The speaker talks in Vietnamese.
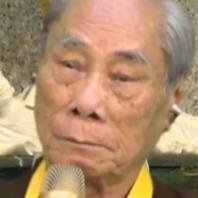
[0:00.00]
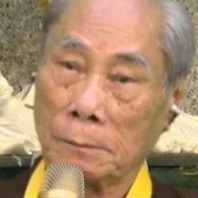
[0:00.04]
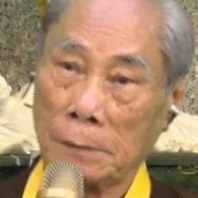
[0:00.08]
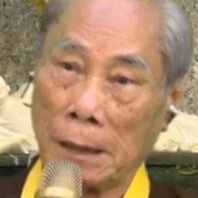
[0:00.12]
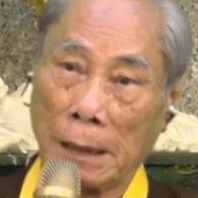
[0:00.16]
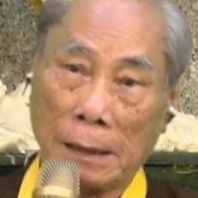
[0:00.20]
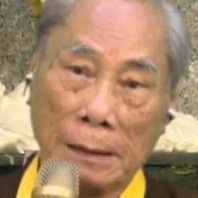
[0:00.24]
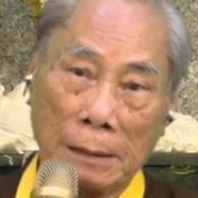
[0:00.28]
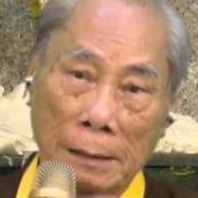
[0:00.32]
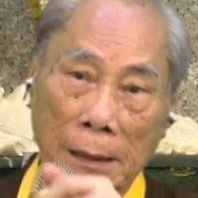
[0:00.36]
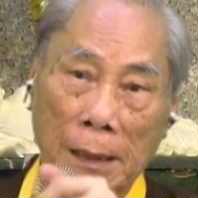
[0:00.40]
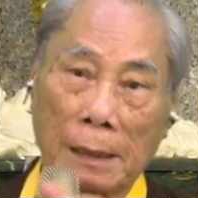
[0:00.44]

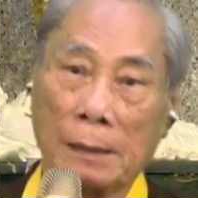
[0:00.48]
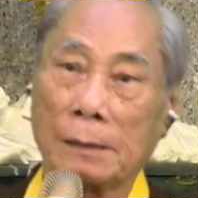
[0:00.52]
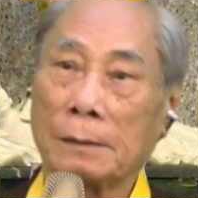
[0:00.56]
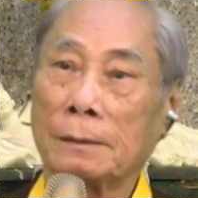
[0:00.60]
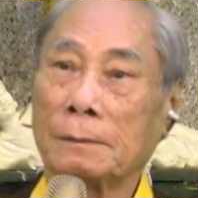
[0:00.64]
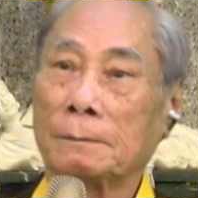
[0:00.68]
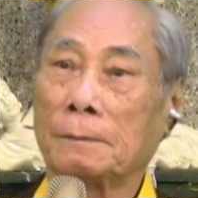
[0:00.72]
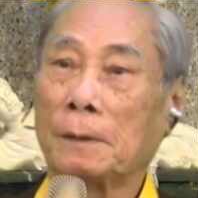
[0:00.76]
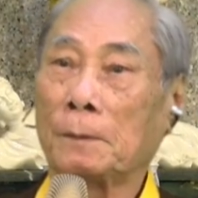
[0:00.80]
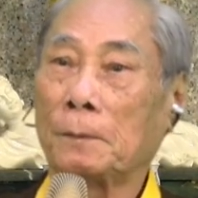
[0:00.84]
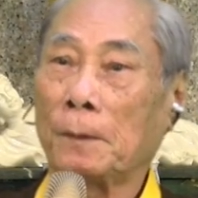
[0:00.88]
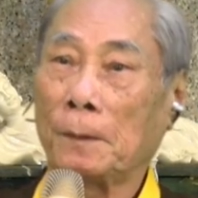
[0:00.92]
thánh thần,
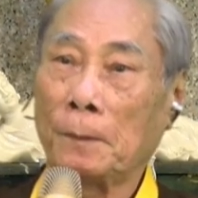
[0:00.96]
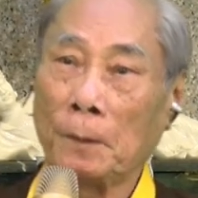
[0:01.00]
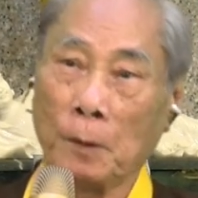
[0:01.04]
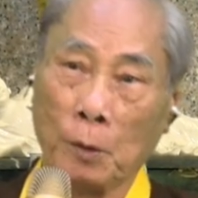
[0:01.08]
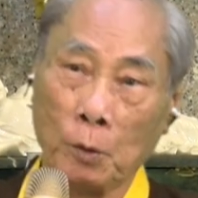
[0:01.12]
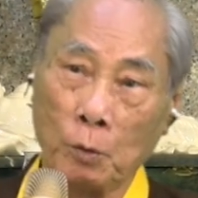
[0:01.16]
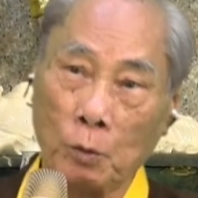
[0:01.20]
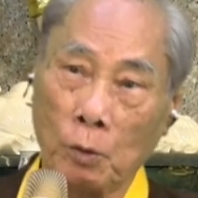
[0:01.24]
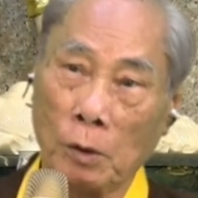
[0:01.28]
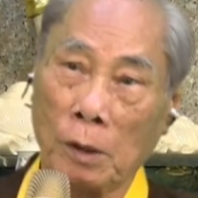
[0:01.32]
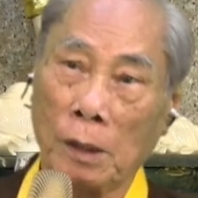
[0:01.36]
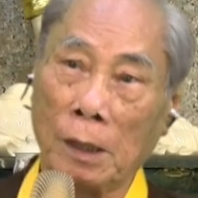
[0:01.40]
mình phải
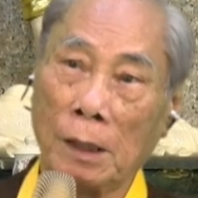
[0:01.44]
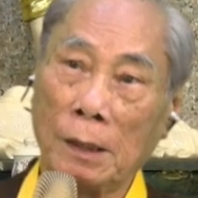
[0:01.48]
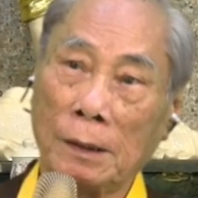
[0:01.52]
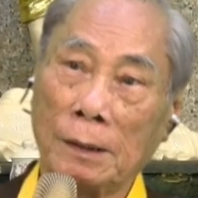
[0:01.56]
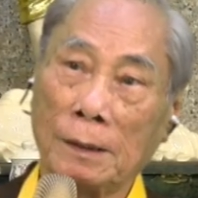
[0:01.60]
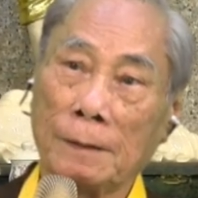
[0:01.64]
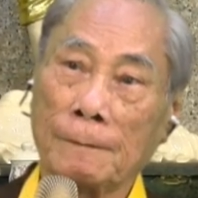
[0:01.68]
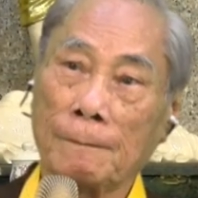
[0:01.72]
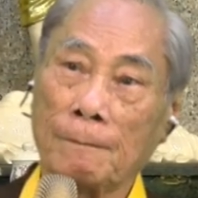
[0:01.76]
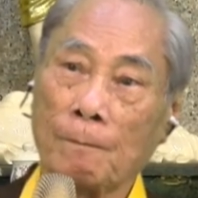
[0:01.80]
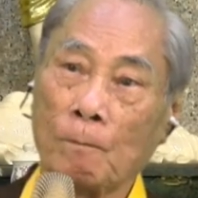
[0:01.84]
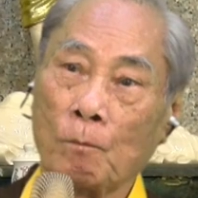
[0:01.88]
hiểu hết
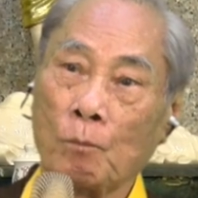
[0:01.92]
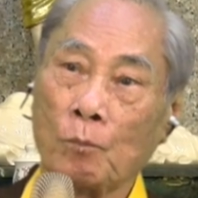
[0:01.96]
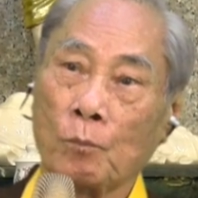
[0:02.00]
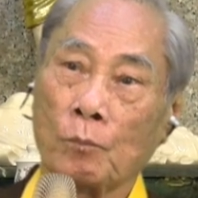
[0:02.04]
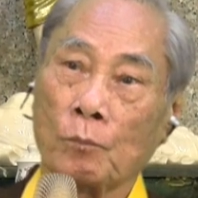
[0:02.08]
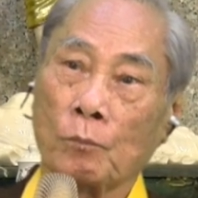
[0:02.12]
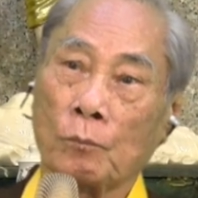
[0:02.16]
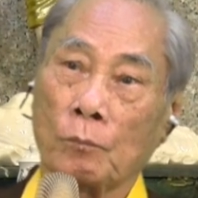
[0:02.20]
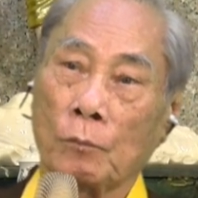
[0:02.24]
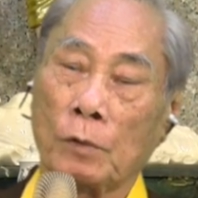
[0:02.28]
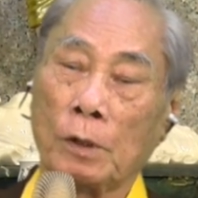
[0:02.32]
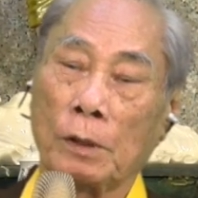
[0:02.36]

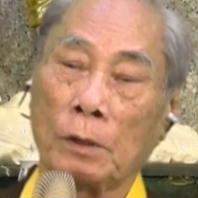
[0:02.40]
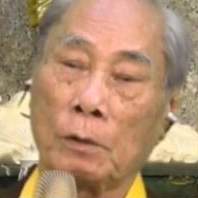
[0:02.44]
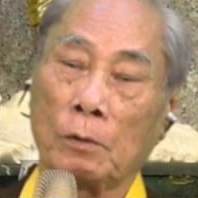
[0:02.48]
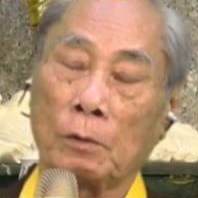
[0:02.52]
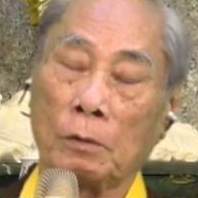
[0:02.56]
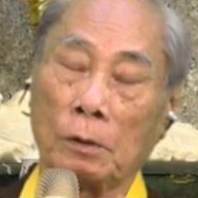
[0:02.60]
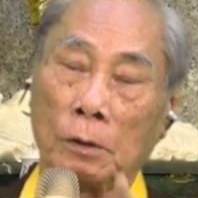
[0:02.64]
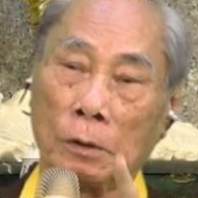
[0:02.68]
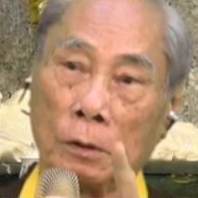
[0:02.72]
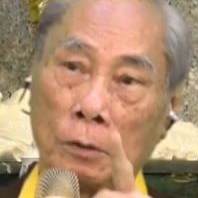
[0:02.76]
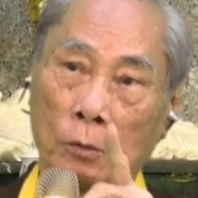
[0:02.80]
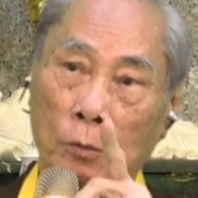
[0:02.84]
thì
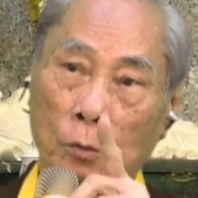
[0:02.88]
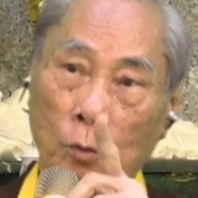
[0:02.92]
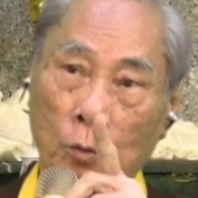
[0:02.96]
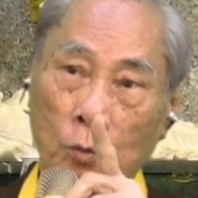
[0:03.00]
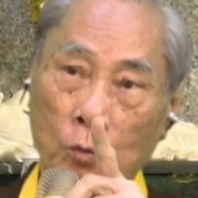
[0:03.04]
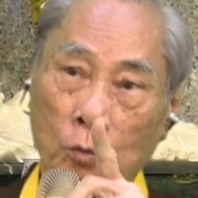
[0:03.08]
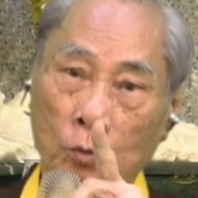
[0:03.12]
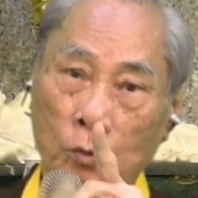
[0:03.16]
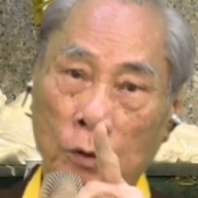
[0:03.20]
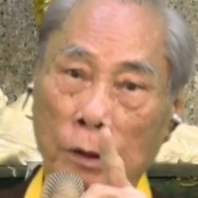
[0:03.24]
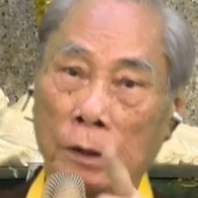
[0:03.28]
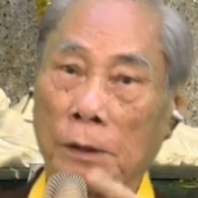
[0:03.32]
con người
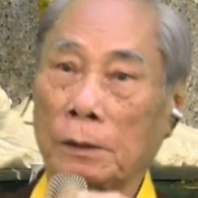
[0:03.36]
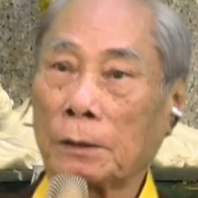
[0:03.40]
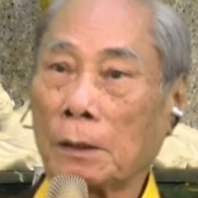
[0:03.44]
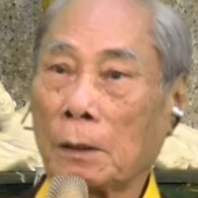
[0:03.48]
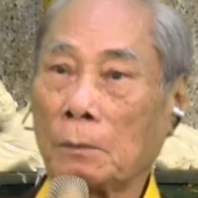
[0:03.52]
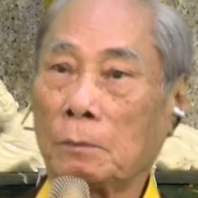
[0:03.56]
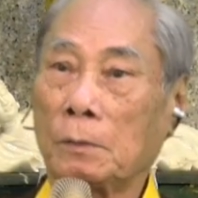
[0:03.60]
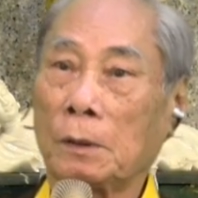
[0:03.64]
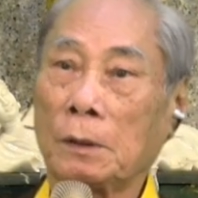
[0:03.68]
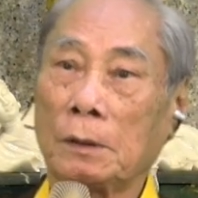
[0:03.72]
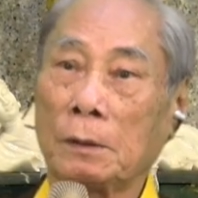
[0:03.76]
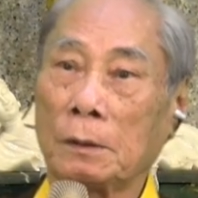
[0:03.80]
tu Thiền
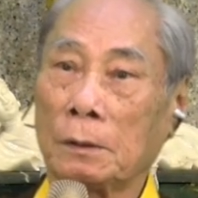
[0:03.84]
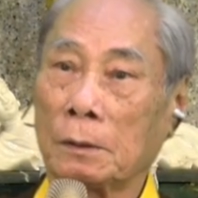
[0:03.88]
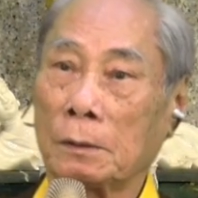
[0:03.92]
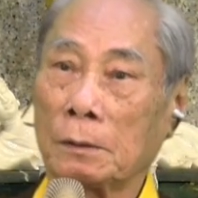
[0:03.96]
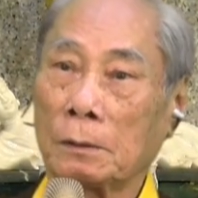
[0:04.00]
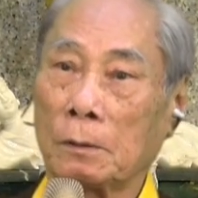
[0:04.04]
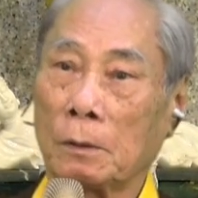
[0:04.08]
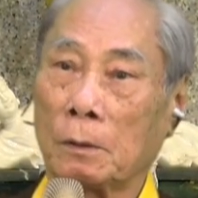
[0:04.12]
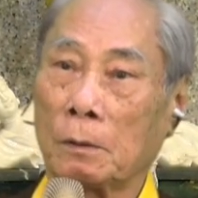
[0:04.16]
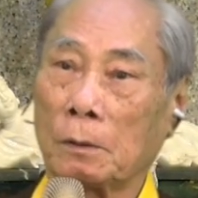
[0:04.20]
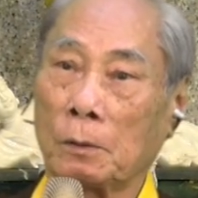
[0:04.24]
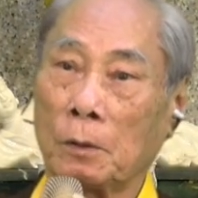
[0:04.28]
Tông mới được.
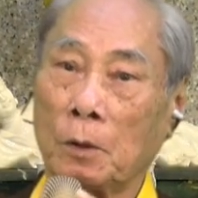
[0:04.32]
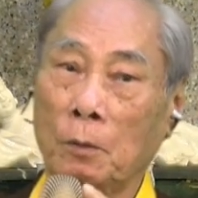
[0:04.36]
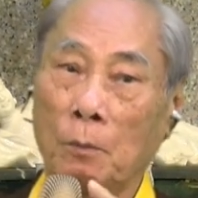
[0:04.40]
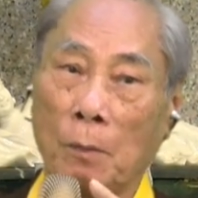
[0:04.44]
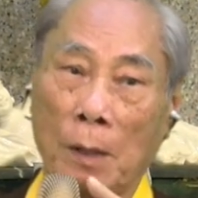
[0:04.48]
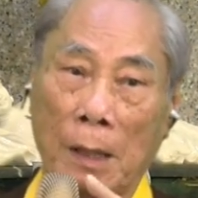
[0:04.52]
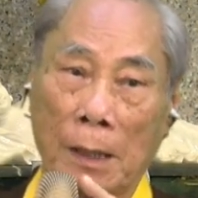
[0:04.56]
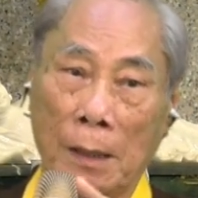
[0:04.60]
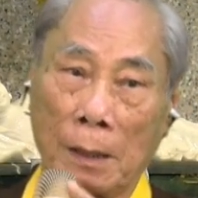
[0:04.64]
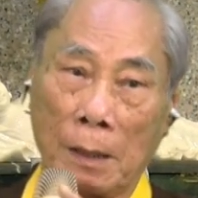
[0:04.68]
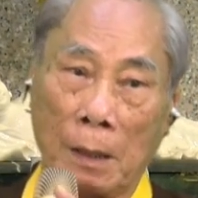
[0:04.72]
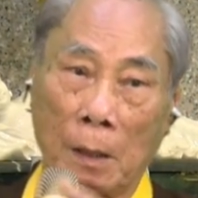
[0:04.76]
Còn nếu
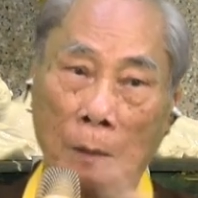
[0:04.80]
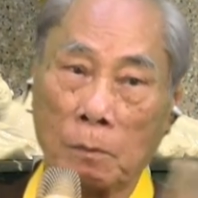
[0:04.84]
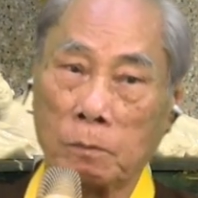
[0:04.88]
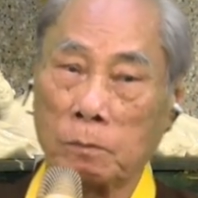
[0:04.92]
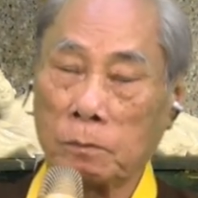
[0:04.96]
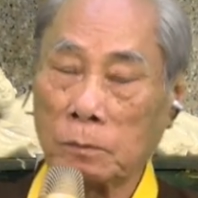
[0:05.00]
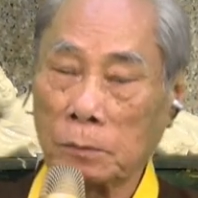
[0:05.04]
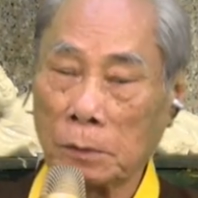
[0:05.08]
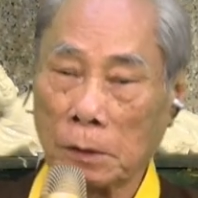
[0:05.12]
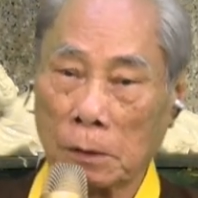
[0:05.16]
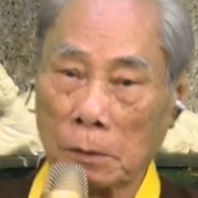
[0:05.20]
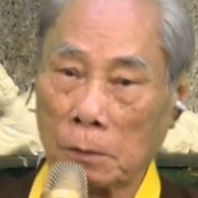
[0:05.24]
bằng
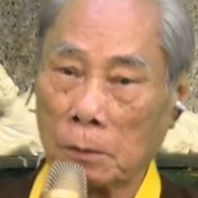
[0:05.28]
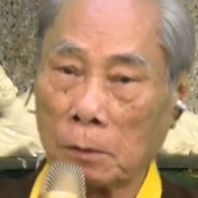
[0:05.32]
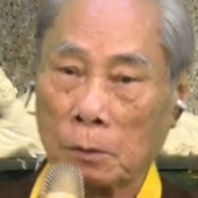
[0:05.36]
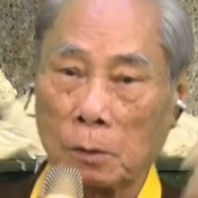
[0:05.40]
không đừng